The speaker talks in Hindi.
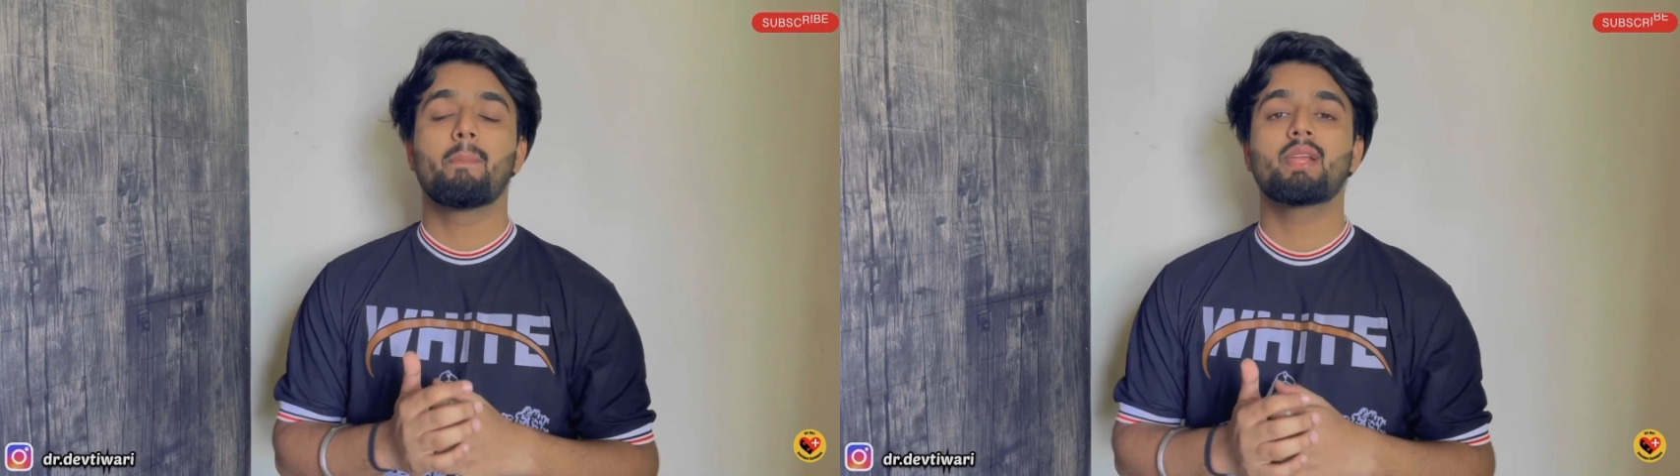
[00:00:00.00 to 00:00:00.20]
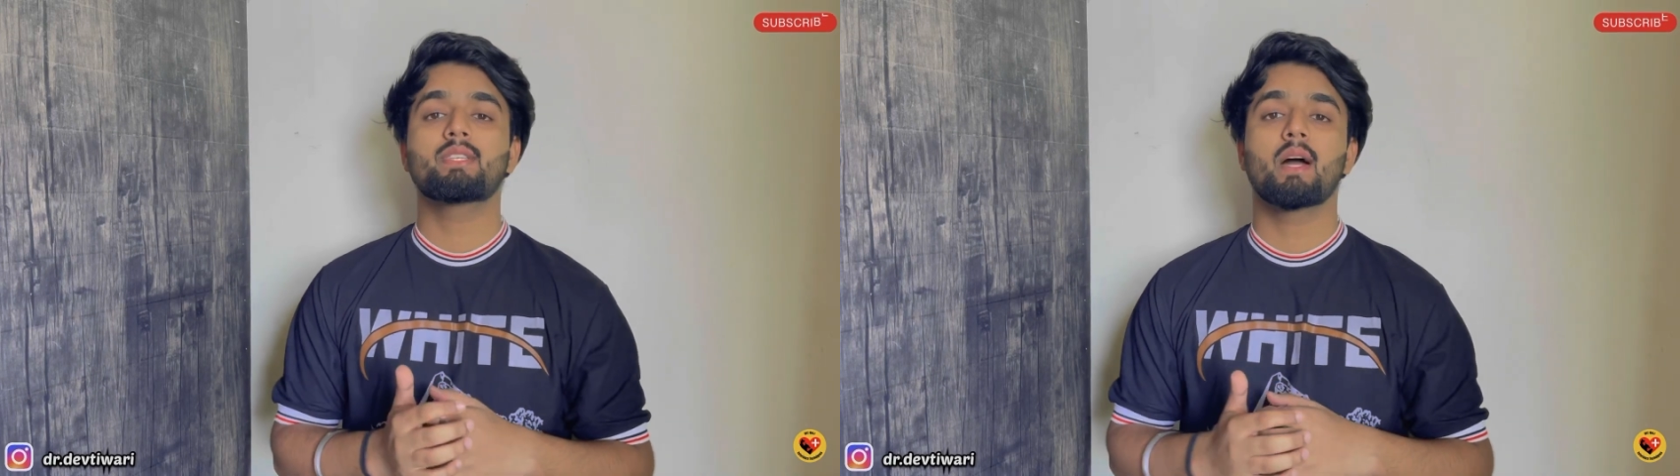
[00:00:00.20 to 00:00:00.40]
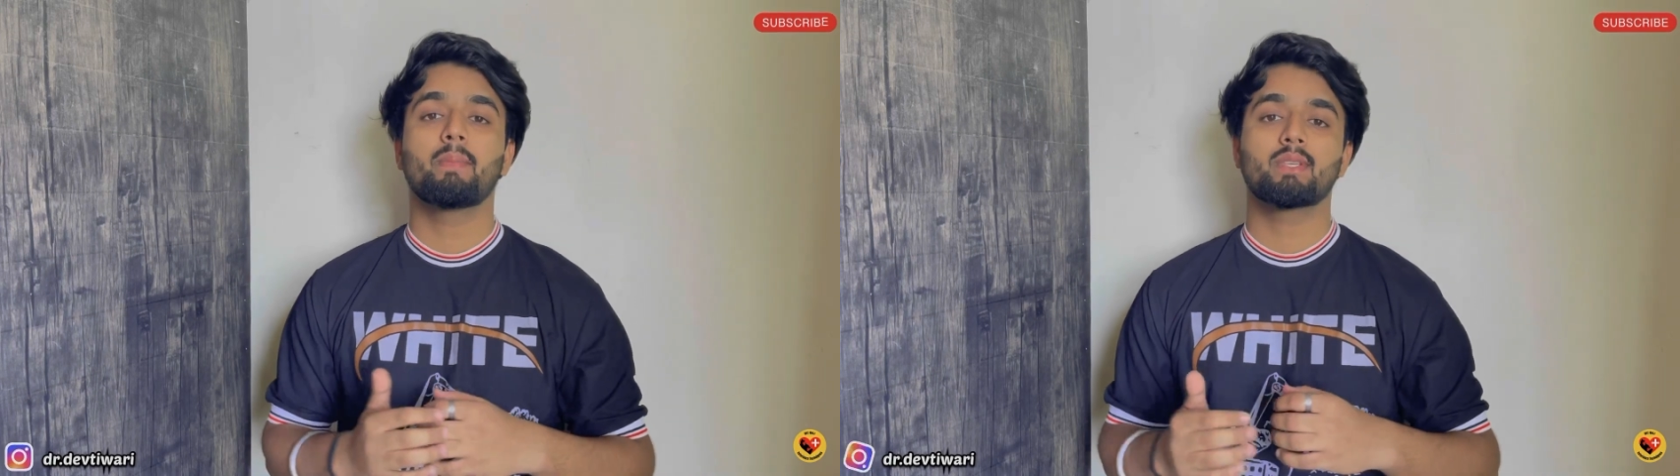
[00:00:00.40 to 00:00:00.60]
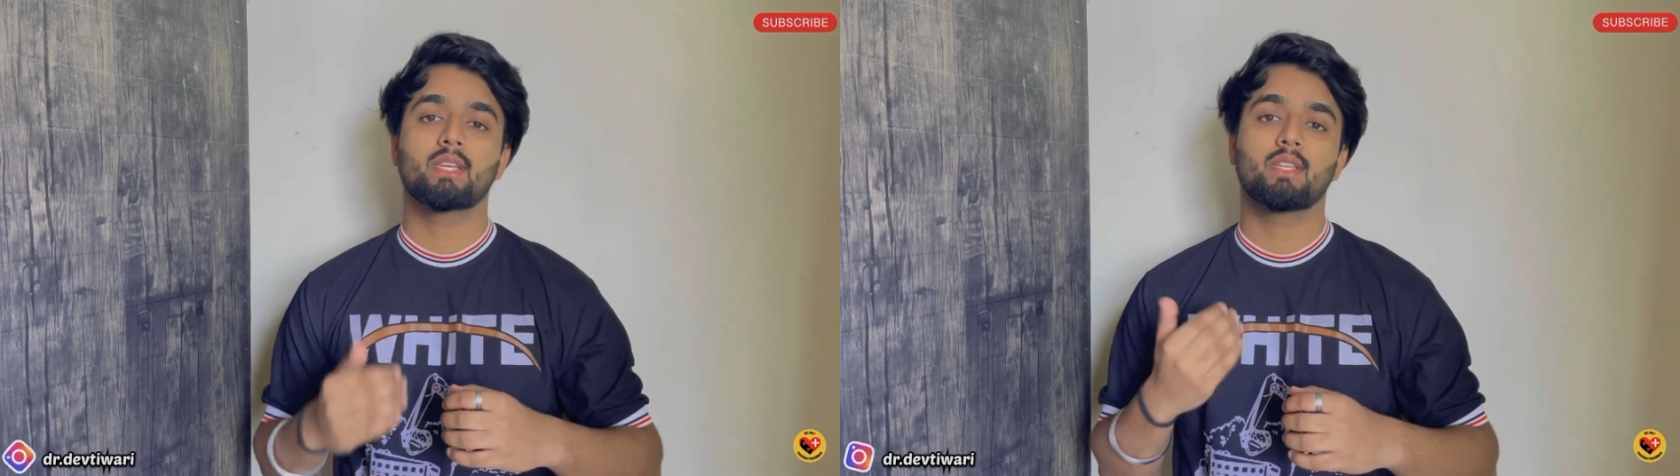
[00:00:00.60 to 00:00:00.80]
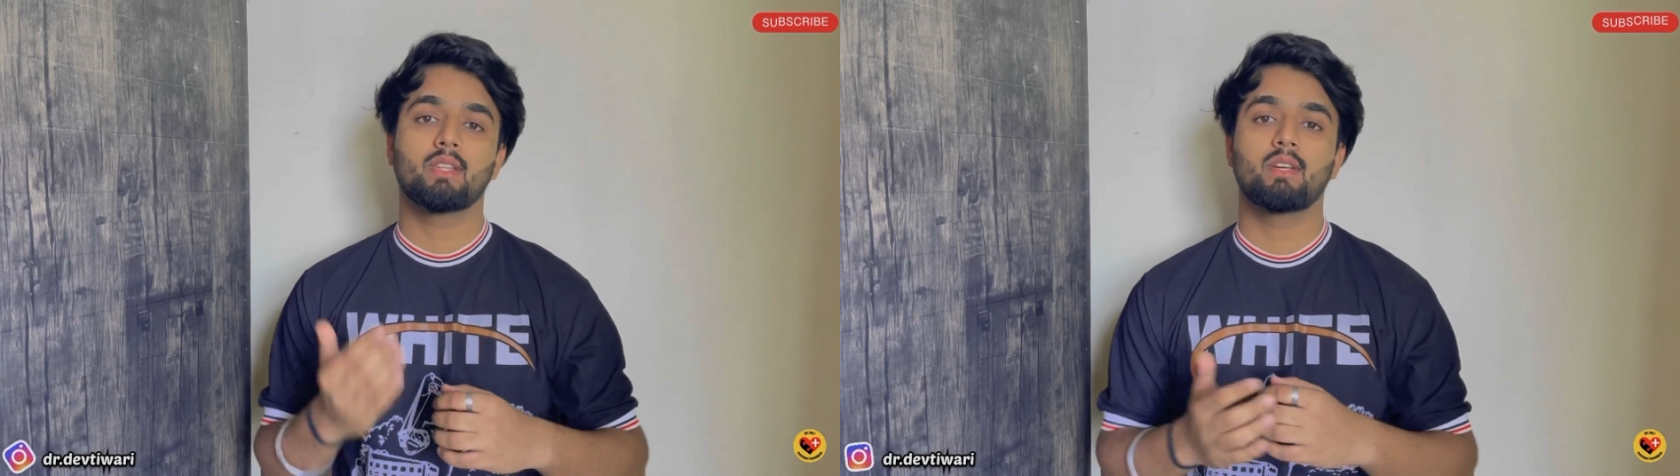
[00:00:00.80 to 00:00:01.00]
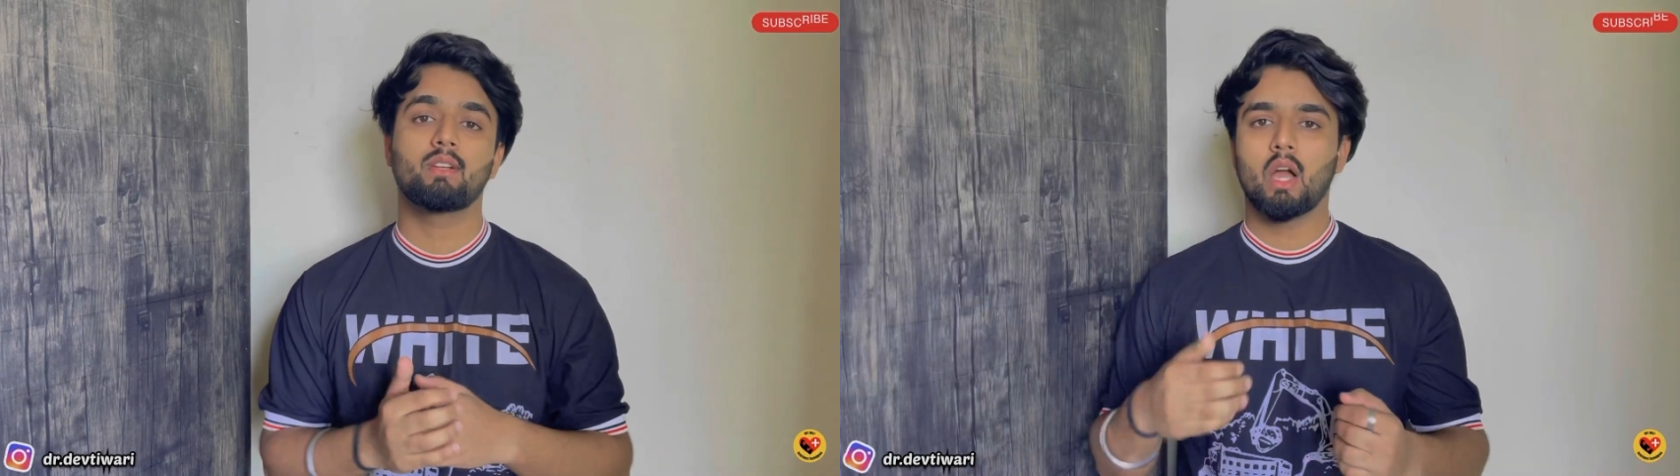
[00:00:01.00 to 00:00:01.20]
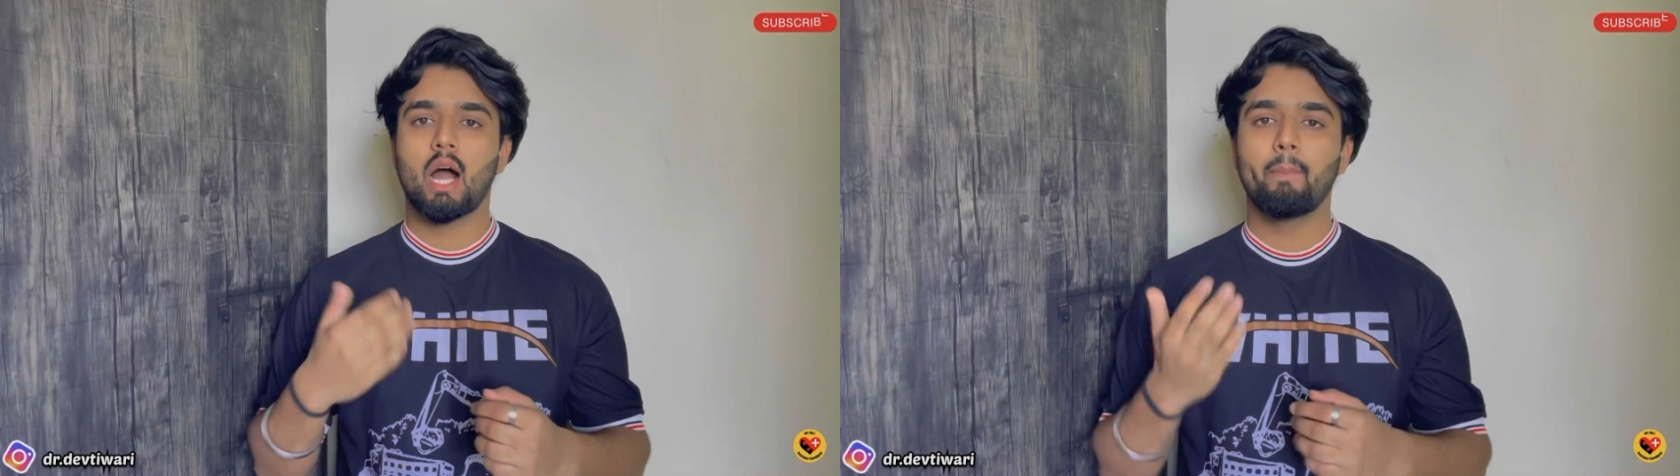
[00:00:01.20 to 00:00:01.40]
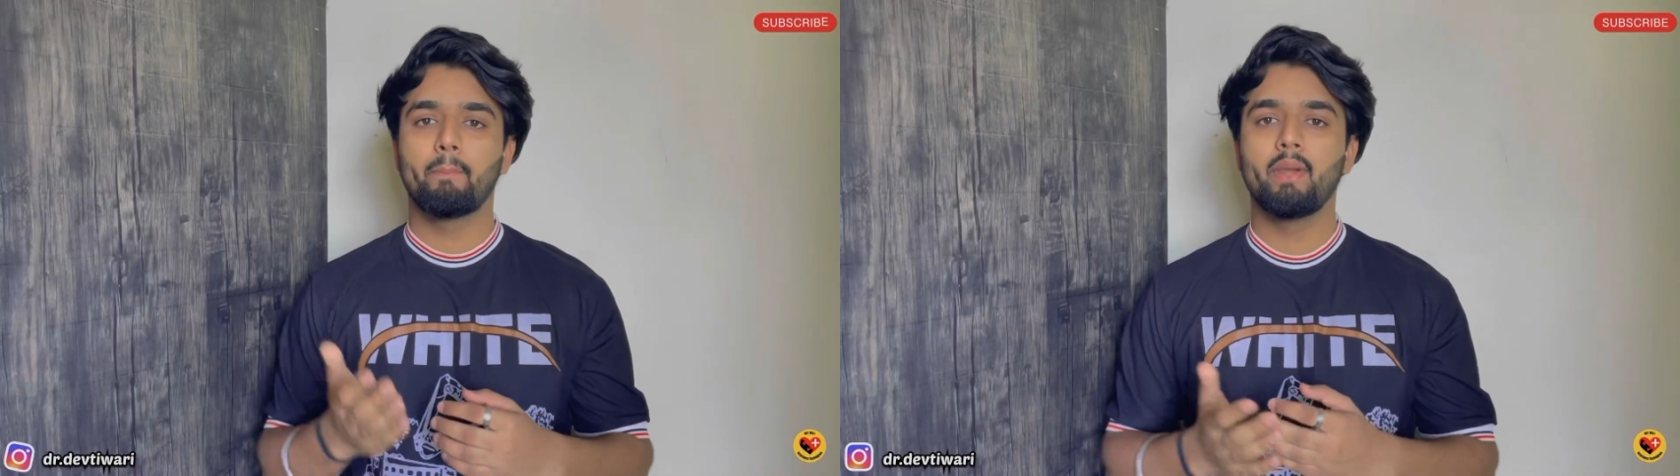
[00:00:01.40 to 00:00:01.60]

प्लस आप इसके अंदर आप